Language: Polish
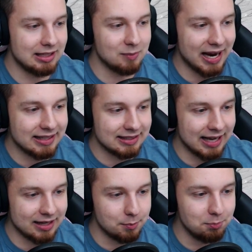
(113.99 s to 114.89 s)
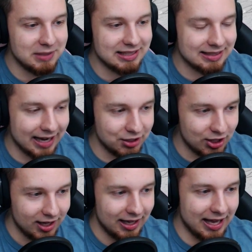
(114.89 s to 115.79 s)
I Midnight,
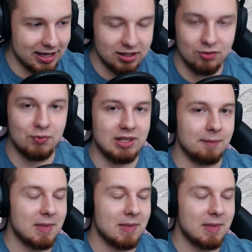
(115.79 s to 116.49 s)
Midnight NV,